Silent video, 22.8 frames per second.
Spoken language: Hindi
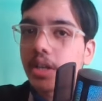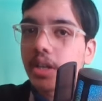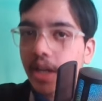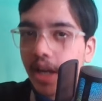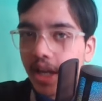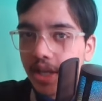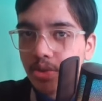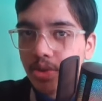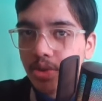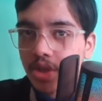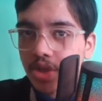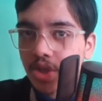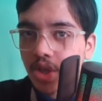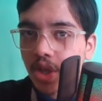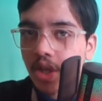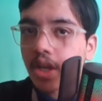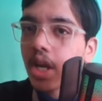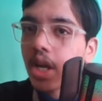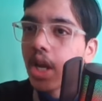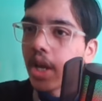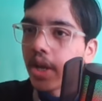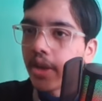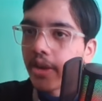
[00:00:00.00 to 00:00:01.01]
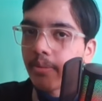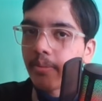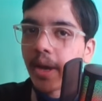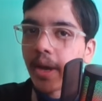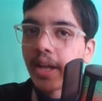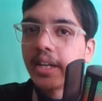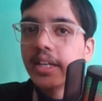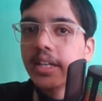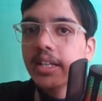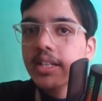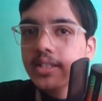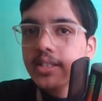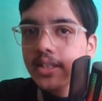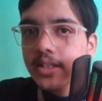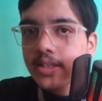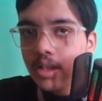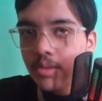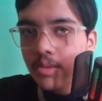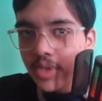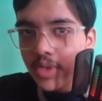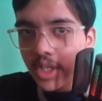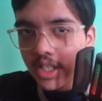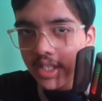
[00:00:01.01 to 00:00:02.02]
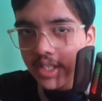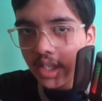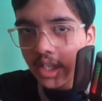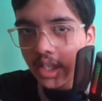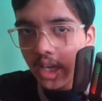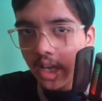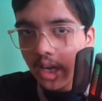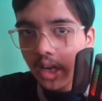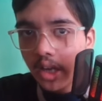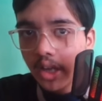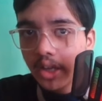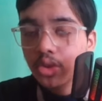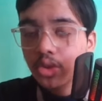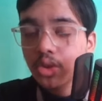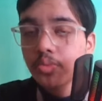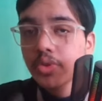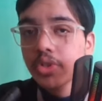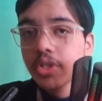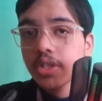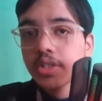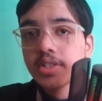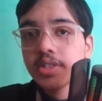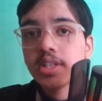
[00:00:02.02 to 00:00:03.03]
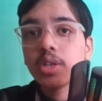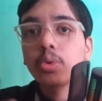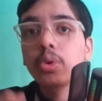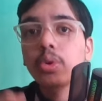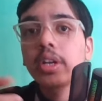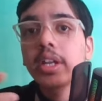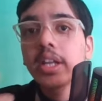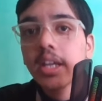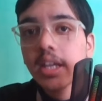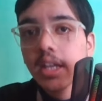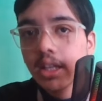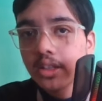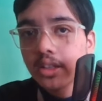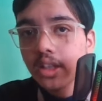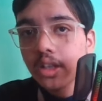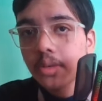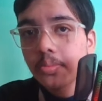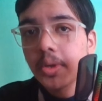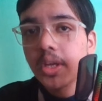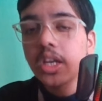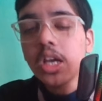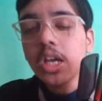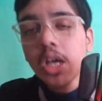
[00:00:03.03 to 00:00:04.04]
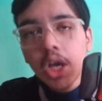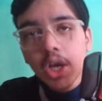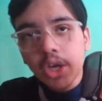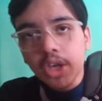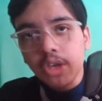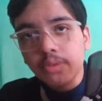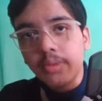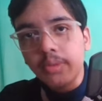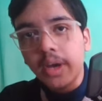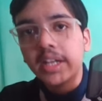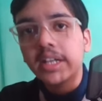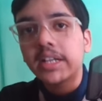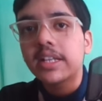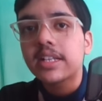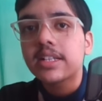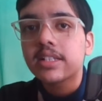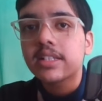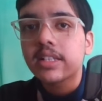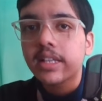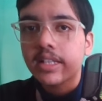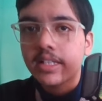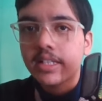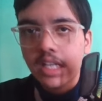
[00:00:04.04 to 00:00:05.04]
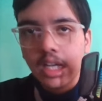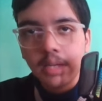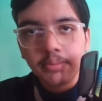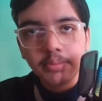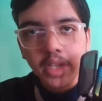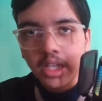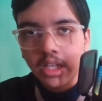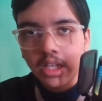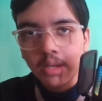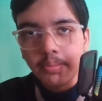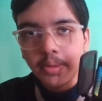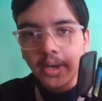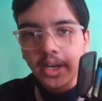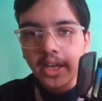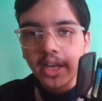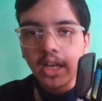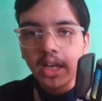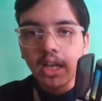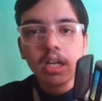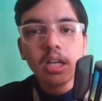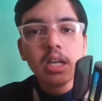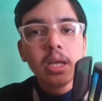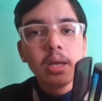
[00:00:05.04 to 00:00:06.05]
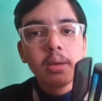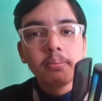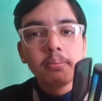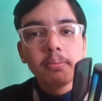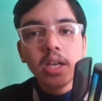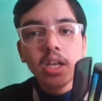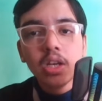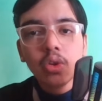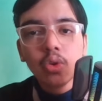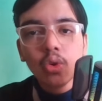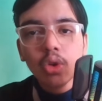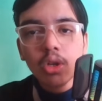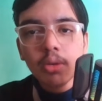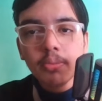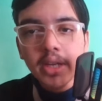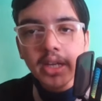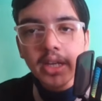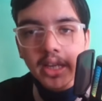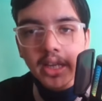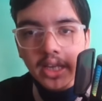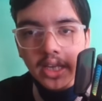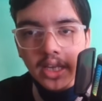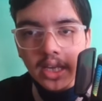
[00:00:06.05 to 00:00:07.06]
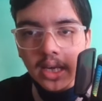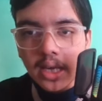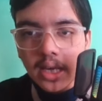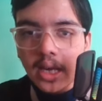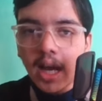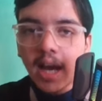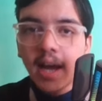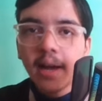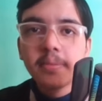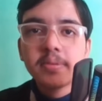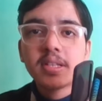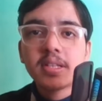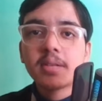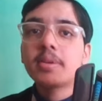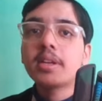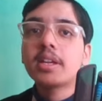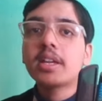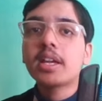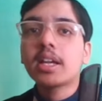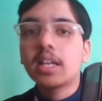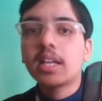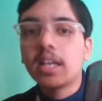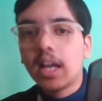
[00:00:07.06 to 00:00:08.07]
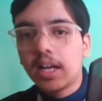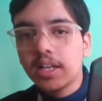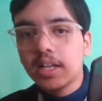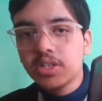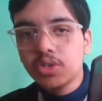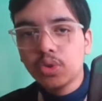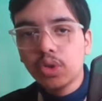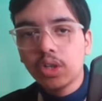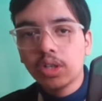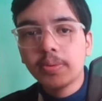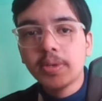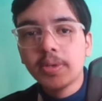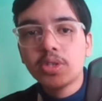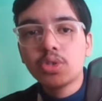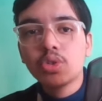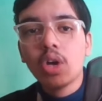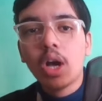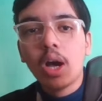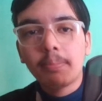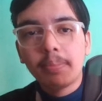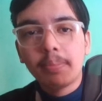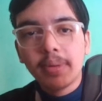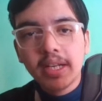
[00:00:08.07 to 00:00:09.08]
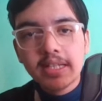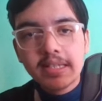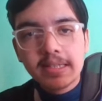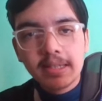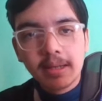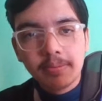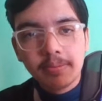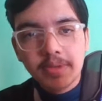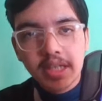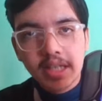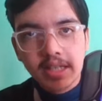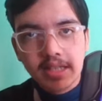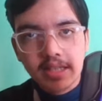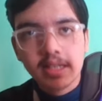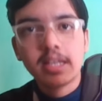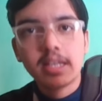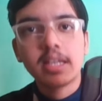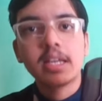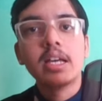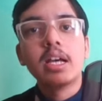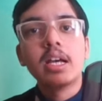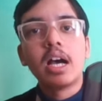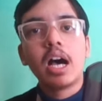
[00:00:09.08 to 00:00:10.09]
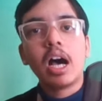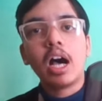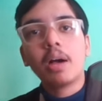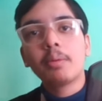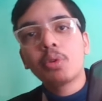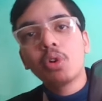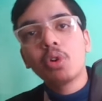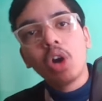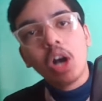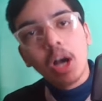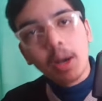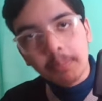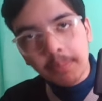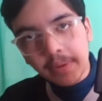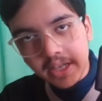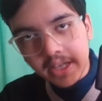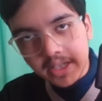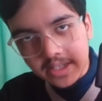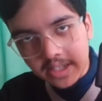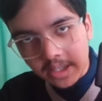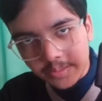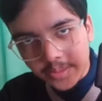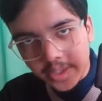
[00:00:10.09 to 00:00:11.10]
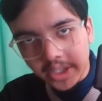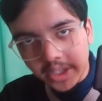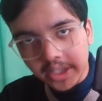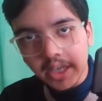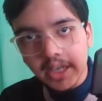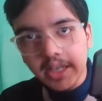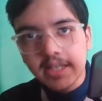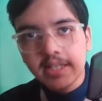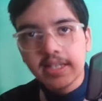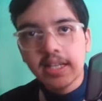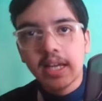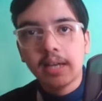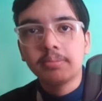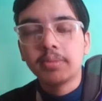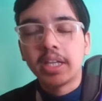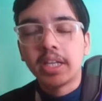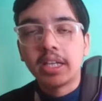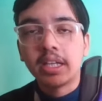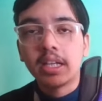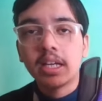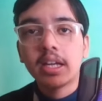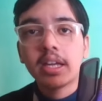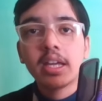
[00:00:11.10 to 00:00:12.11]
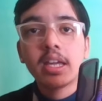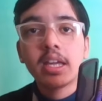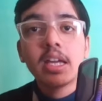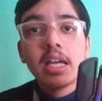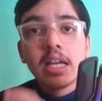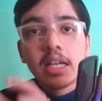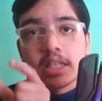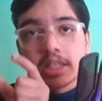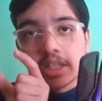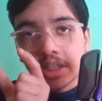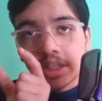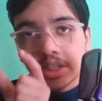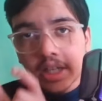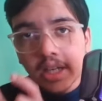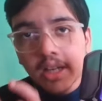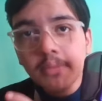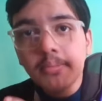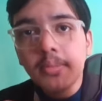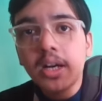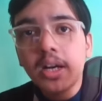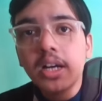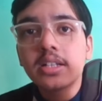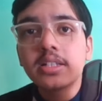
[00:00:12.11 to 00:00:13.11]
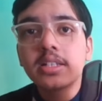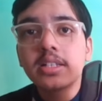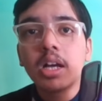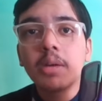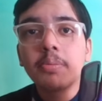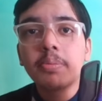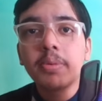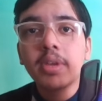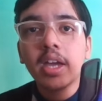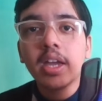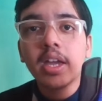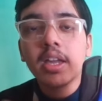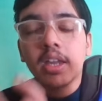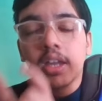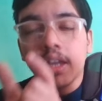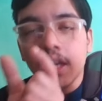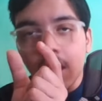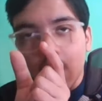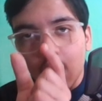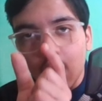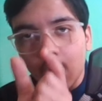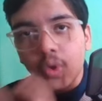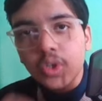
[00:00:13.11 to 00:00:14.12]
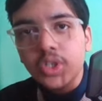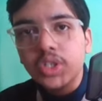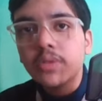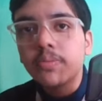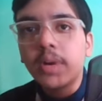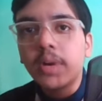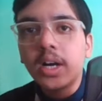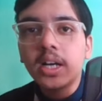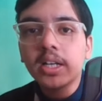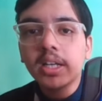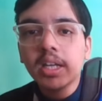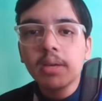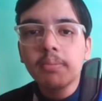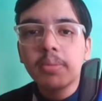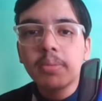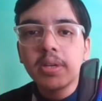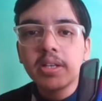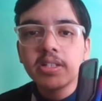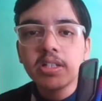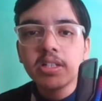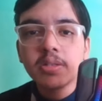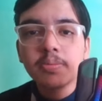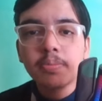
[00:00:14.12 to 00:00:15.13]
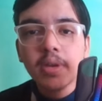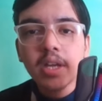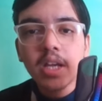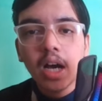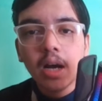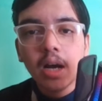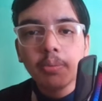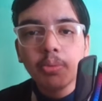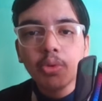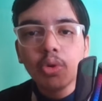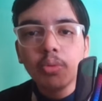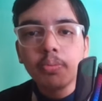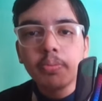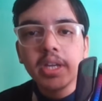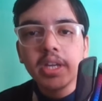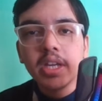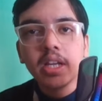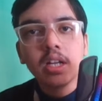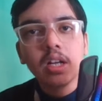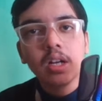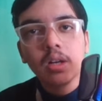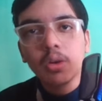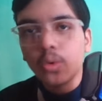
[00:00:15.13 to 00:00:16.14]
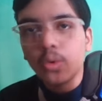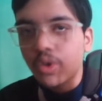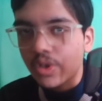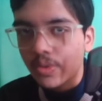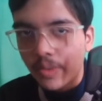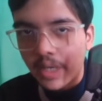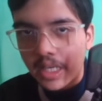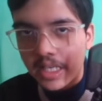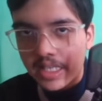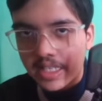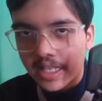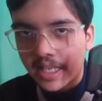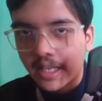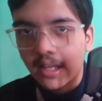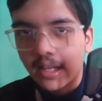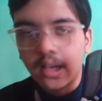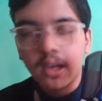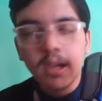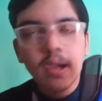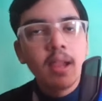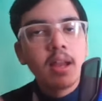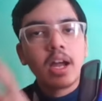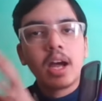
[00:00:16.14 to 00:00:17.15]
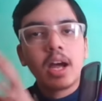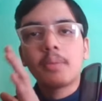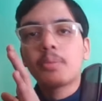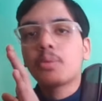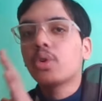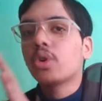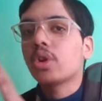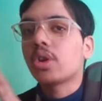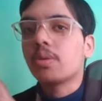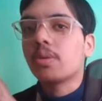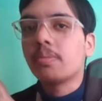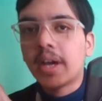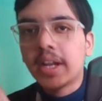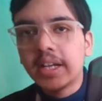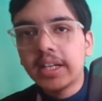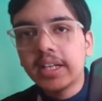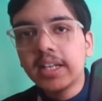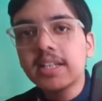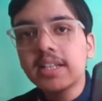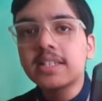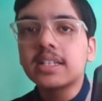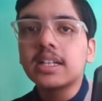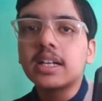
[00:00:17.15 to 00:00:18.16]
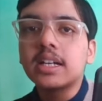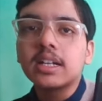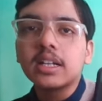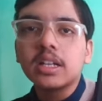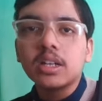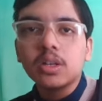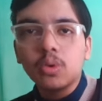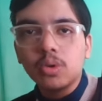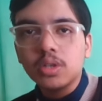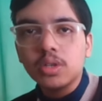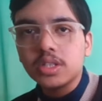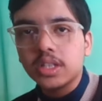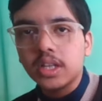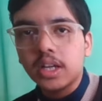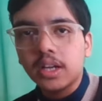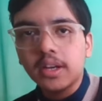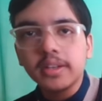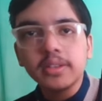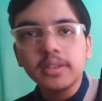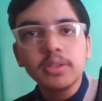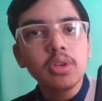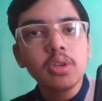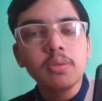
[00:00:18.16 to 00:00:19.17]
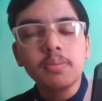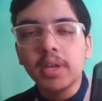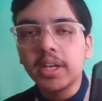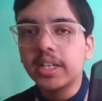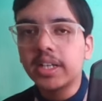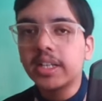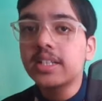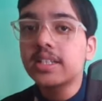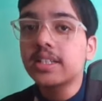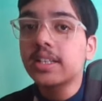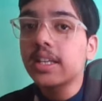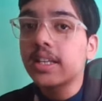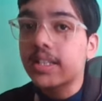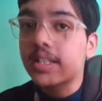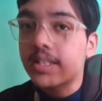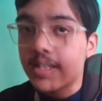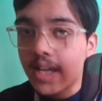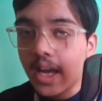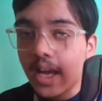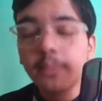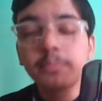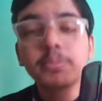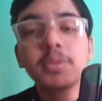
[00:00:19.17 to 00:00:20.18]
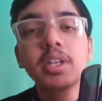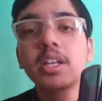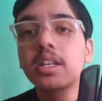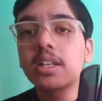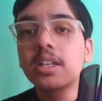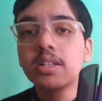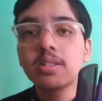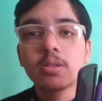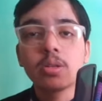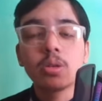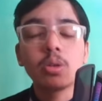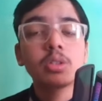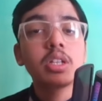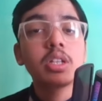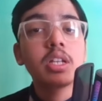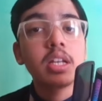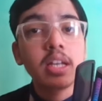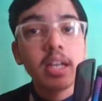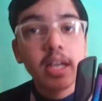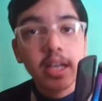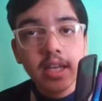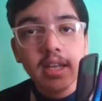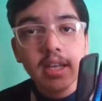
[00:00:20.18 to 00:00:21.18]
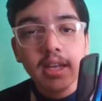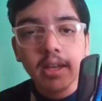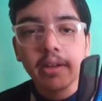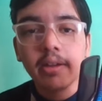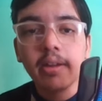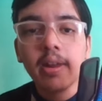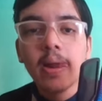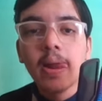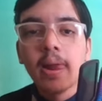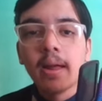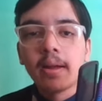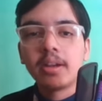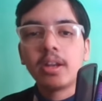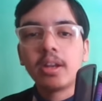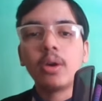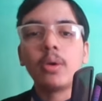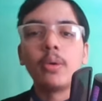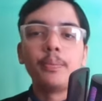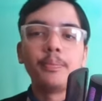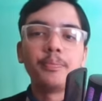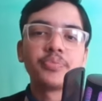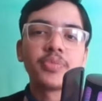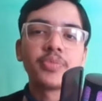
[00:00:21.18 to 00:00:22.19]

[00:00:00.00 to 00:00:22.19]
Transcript: ग्रेजुएशन ह्यूमैनिटीज के सब्जेक्ट से करना है तो मुझे सीयूटी के अंदर भी ह्यूमैनिटीज का एग्जाम देना पड़ेगा बिल्कुल भी नहीं आप सभी के क्लास ट्वेल्थ में जो अपने सब्जेक्ट्स हैं आपको अपने सब्जेक्ट का एग्जाम देना है जितने मार्क्स आपके आएंगे उस मार्क के बेसिस पे आपको बीए का कोर्स मिल जाएगा आपको ह्यूमैनिटीज का अगर कोर्स करना है हैं तो ह्यूमैनिटीज के एग्जाम देने की जरूरत नहीं है नाउ